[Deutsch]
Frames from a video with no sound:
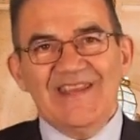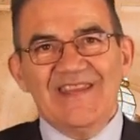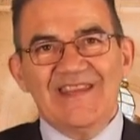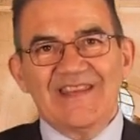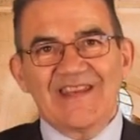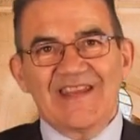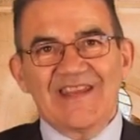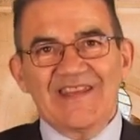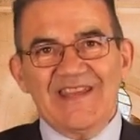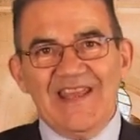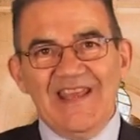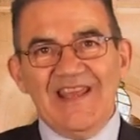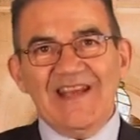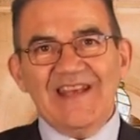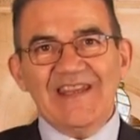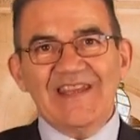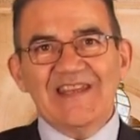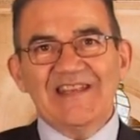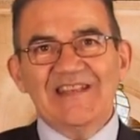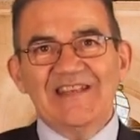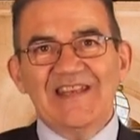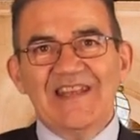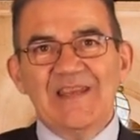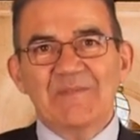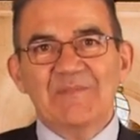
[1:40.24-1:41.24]
Ihre
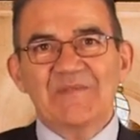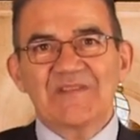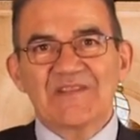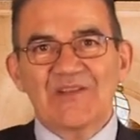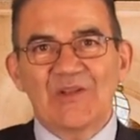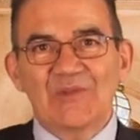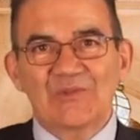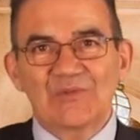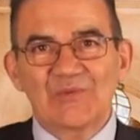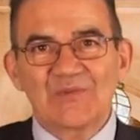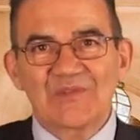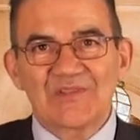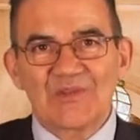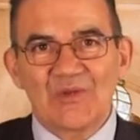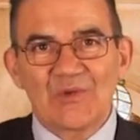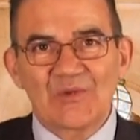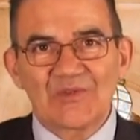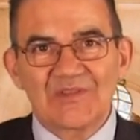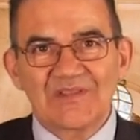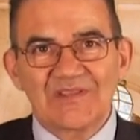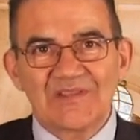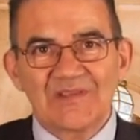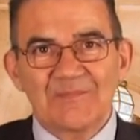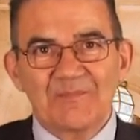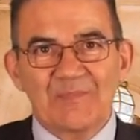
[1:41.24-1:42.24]
jährlichen
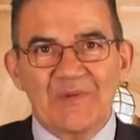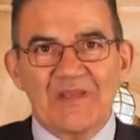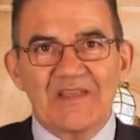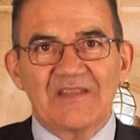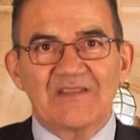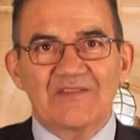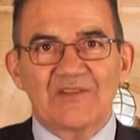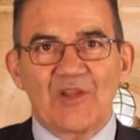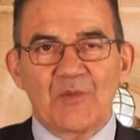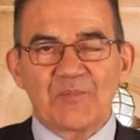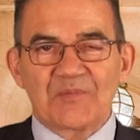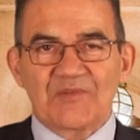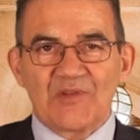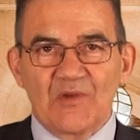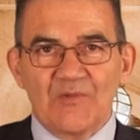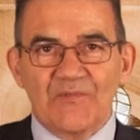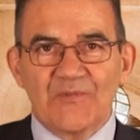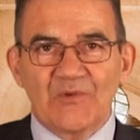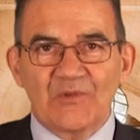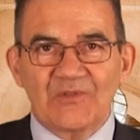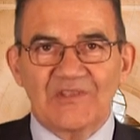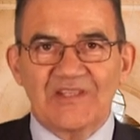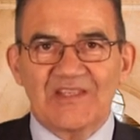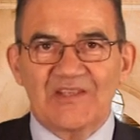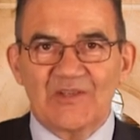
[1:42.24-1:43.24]
Lebenshaltungskosten bilden ab
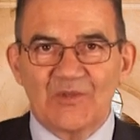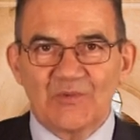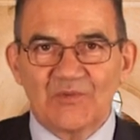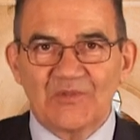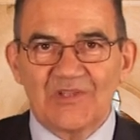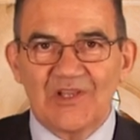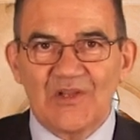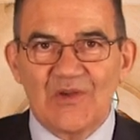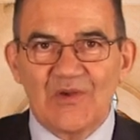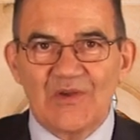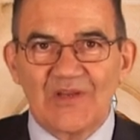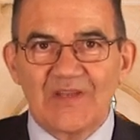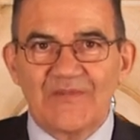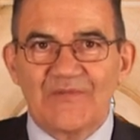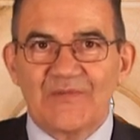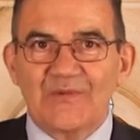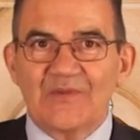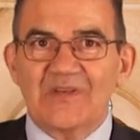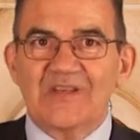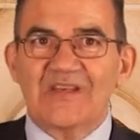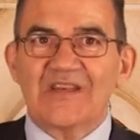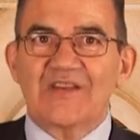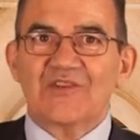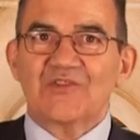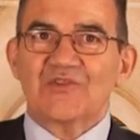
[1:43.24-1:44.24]
sofort die Grundlage
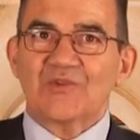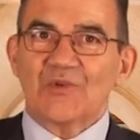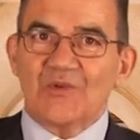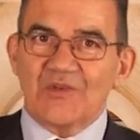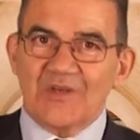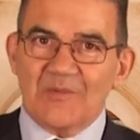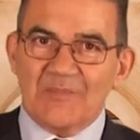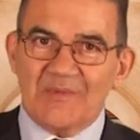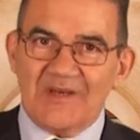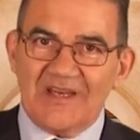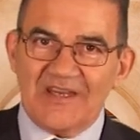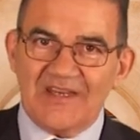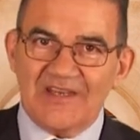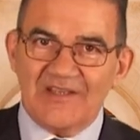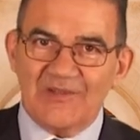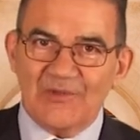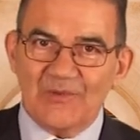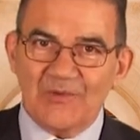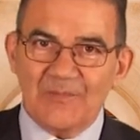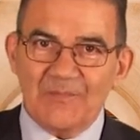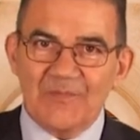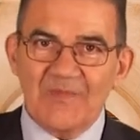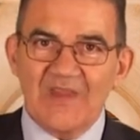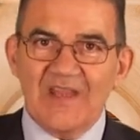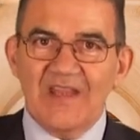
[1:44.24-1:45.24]
für Ihre
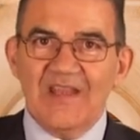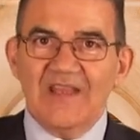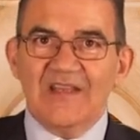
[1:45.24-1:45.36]
Steuerberechnung.